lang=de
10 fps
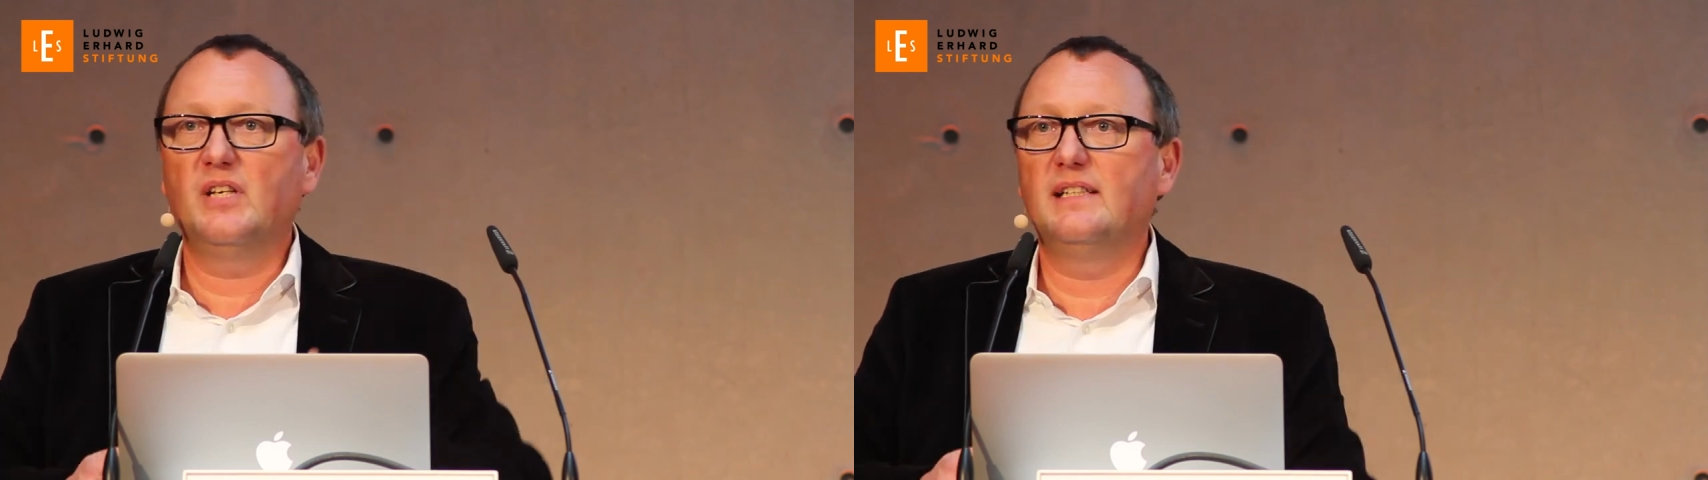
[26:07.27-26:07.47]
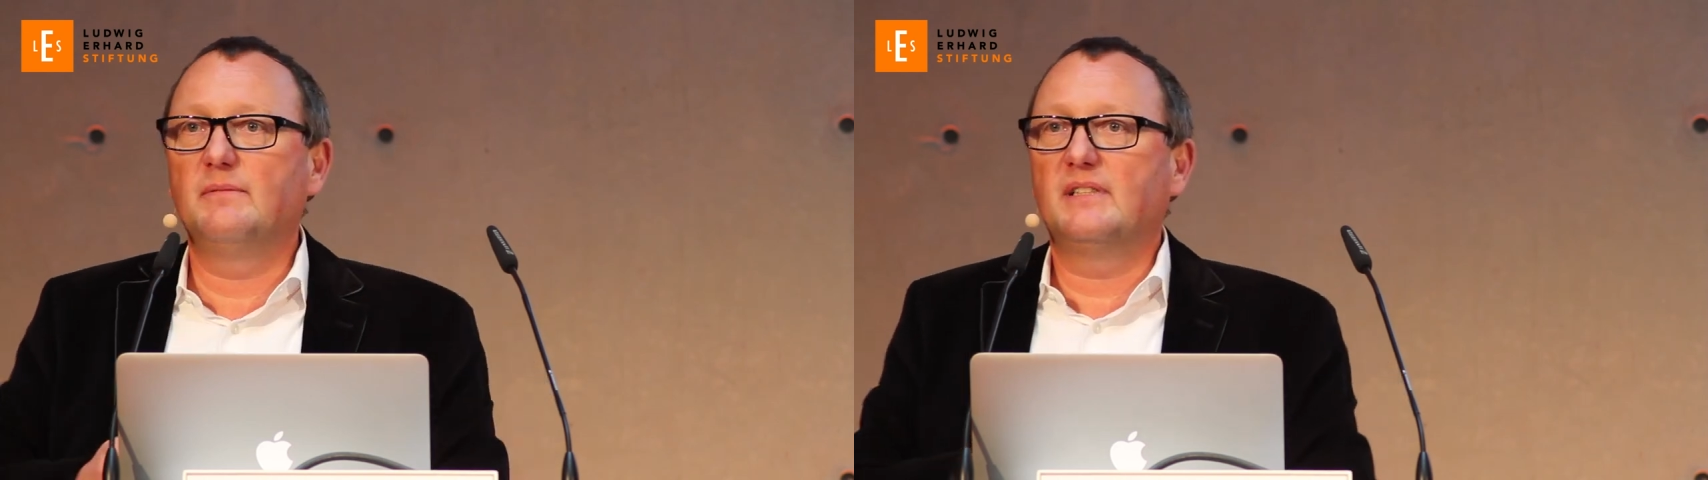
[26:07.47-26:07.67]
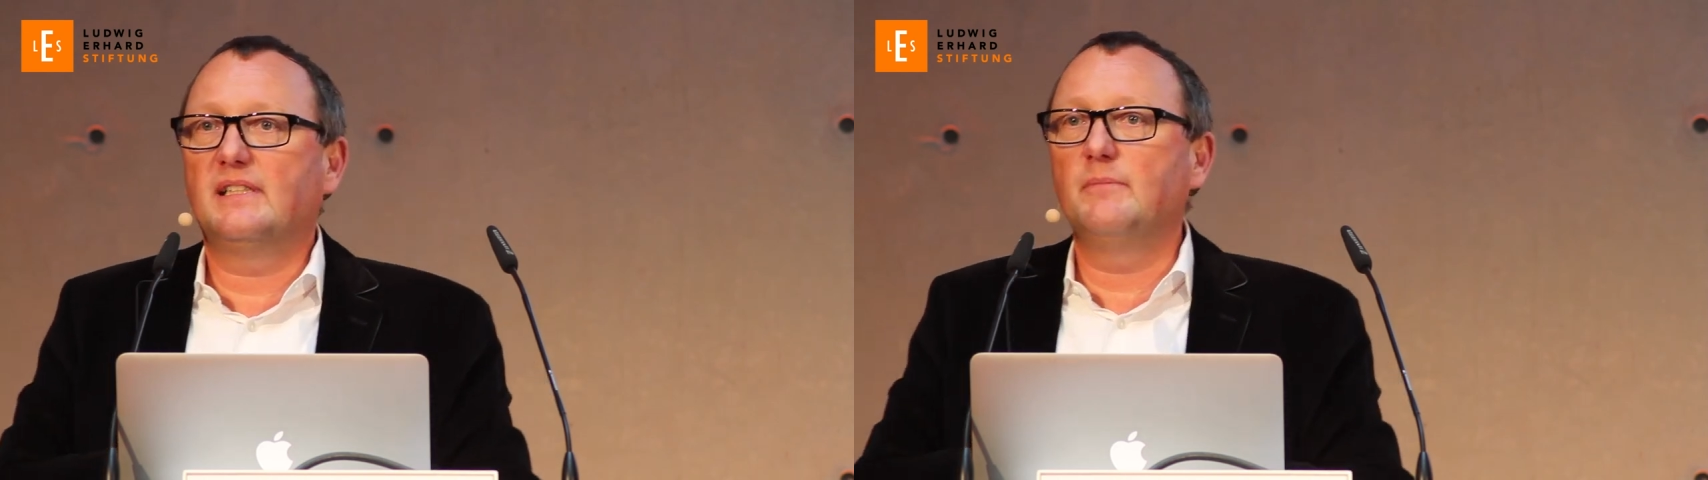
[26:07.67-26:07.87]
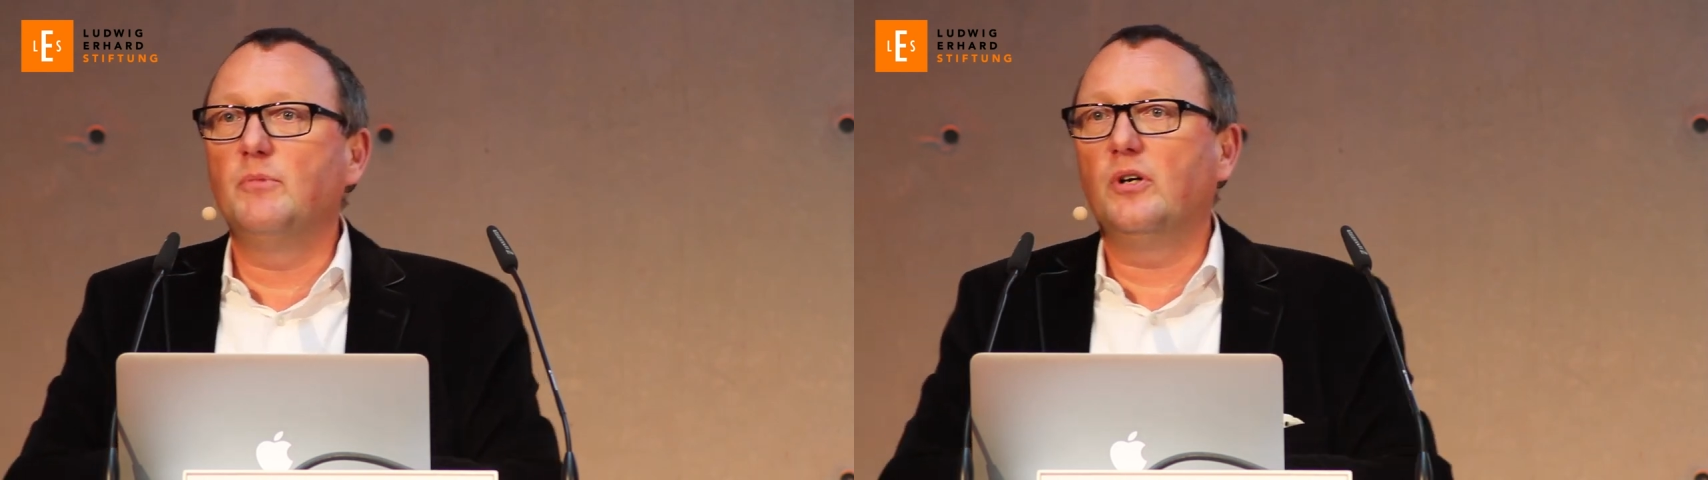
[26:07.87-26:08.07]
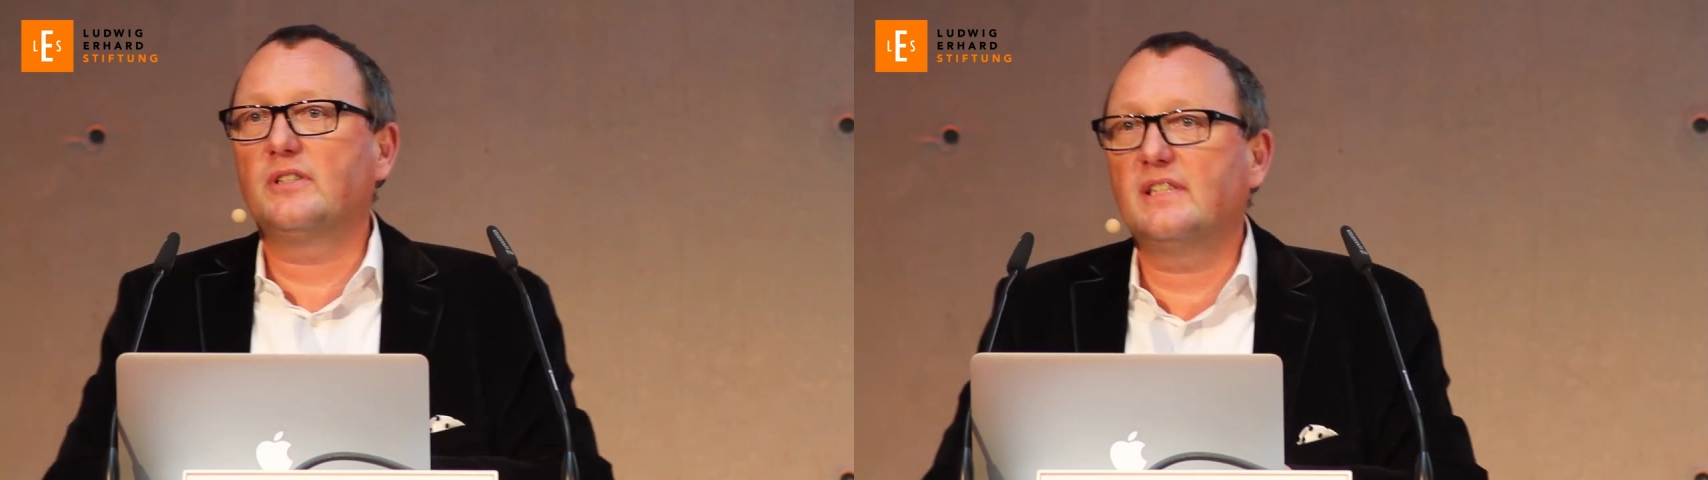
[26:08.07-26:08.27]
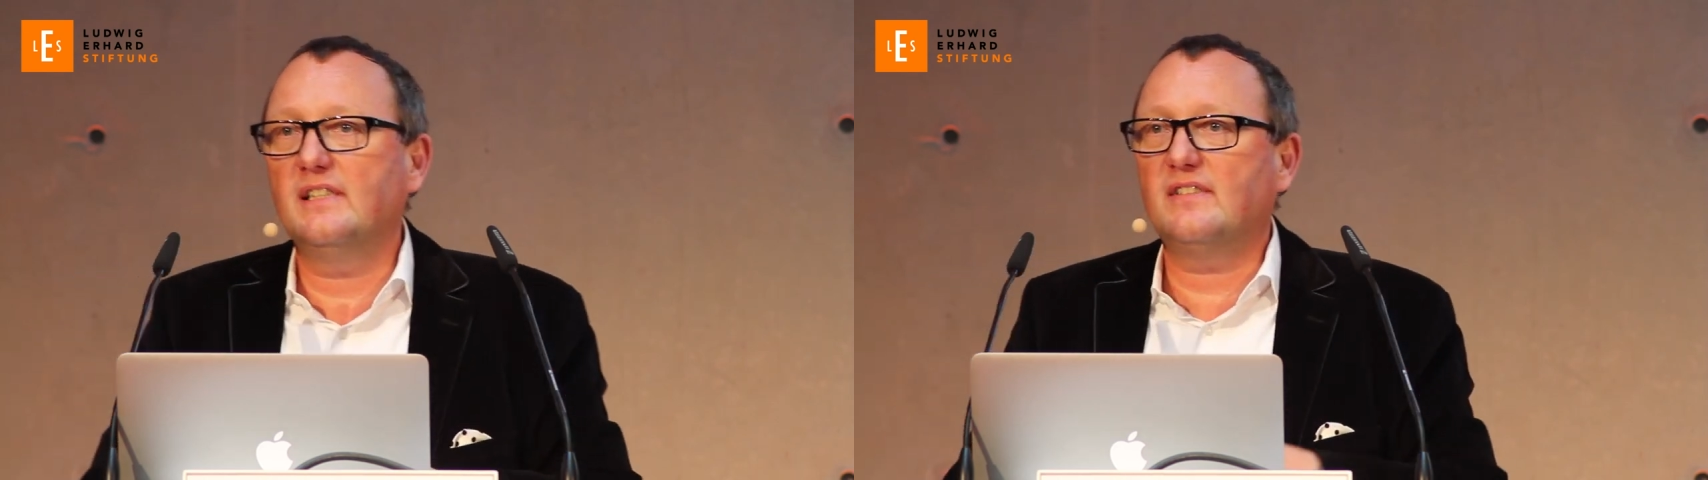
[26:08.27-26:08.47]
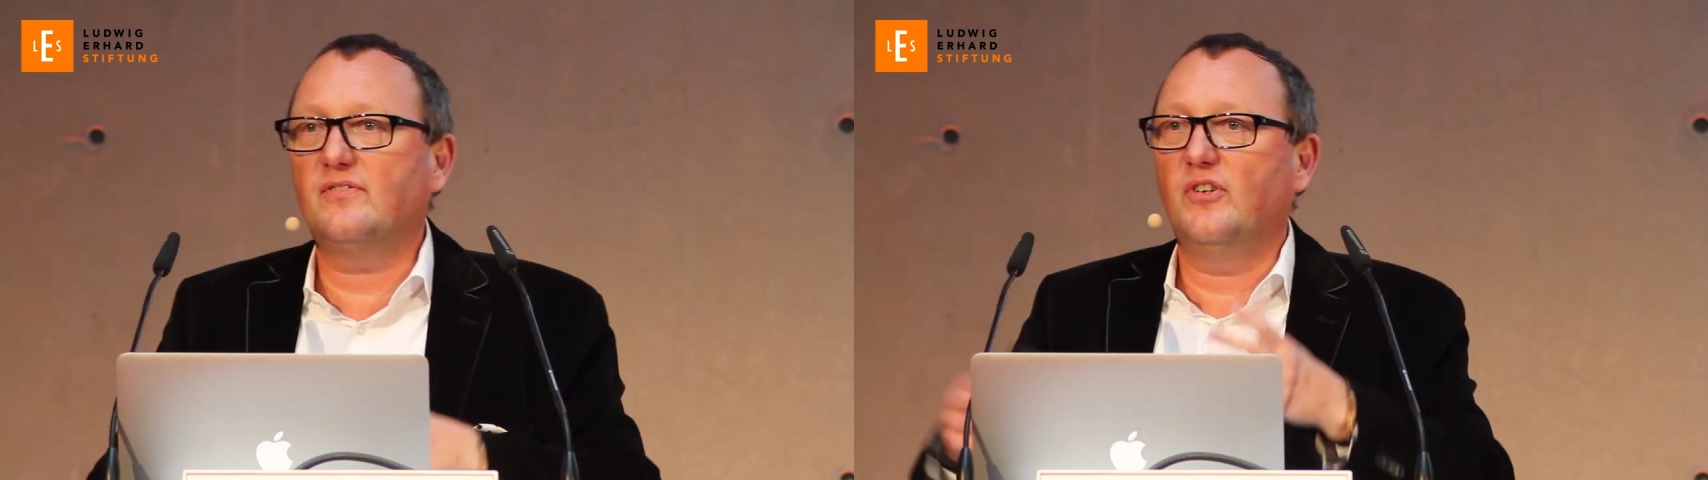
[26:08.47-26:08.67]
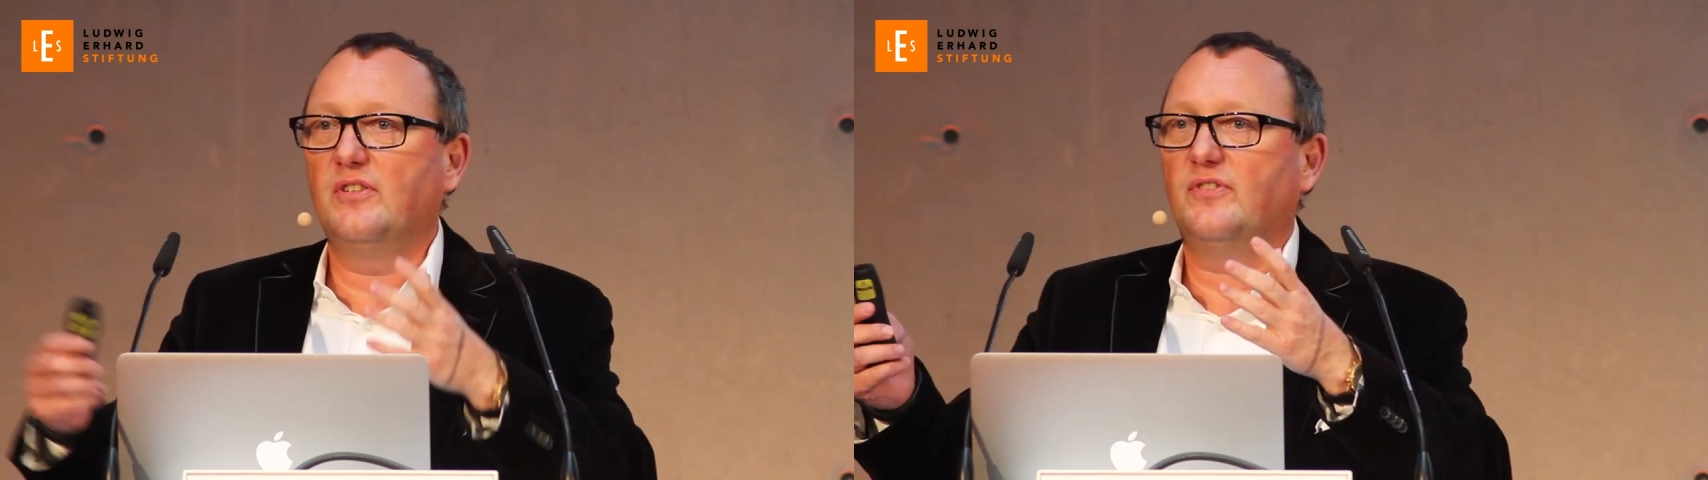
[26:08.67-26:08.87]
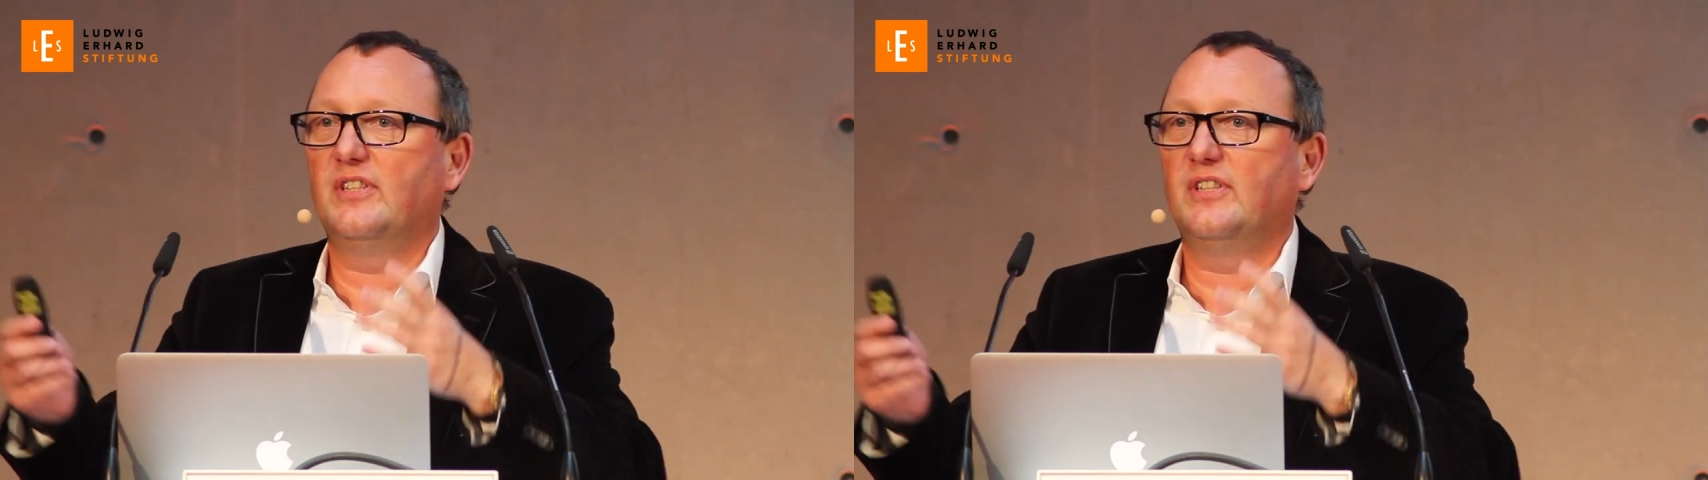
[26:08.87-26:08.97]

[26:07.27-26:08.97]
den Tim Höttges von,